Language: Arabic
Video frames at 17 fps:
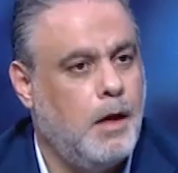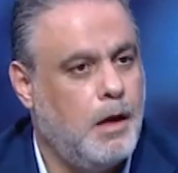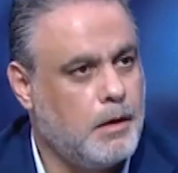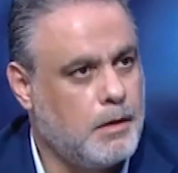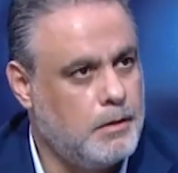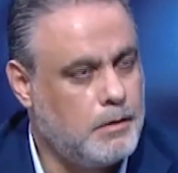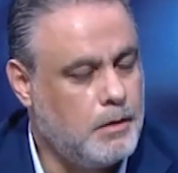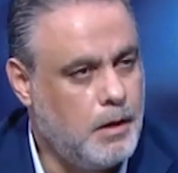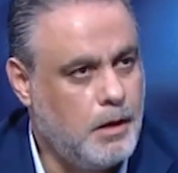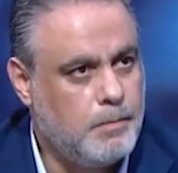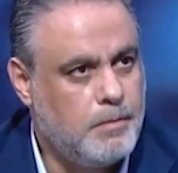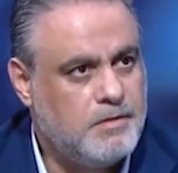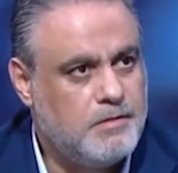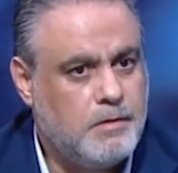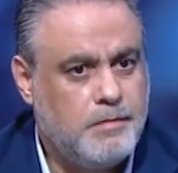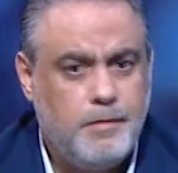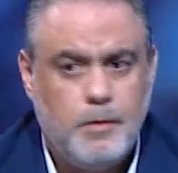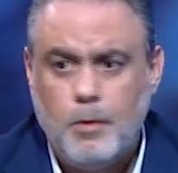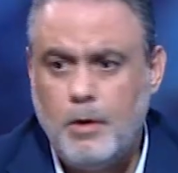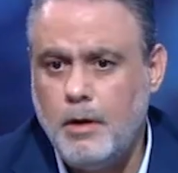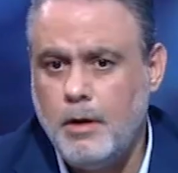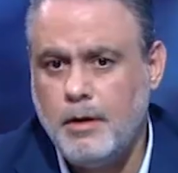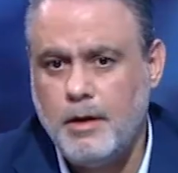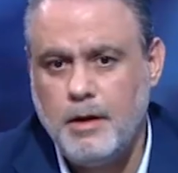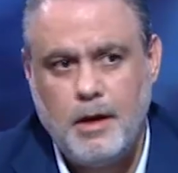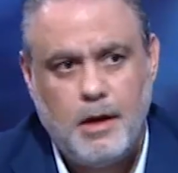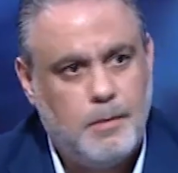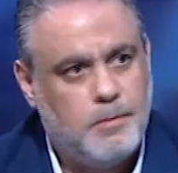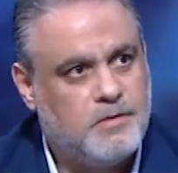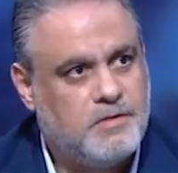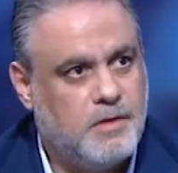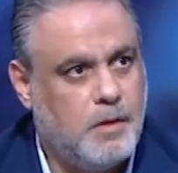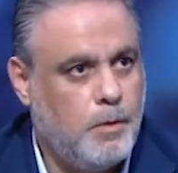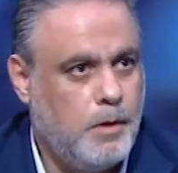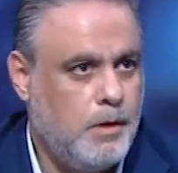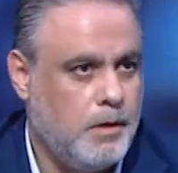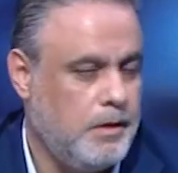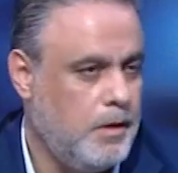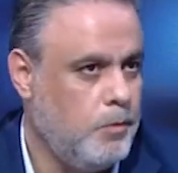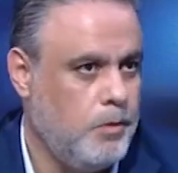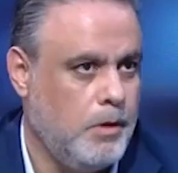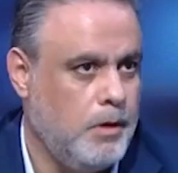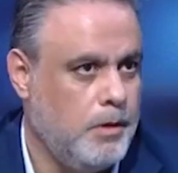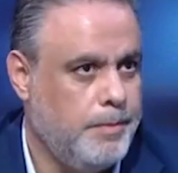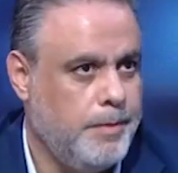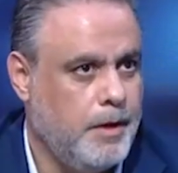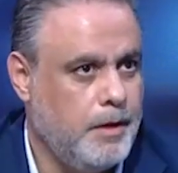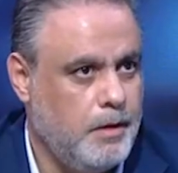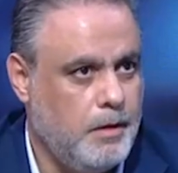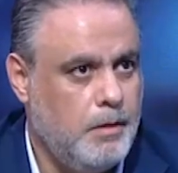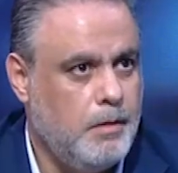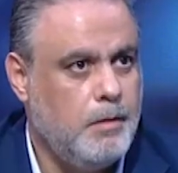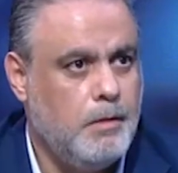القطاع المصرفي ولا ان كان على مستوى الدوله اللبنانيه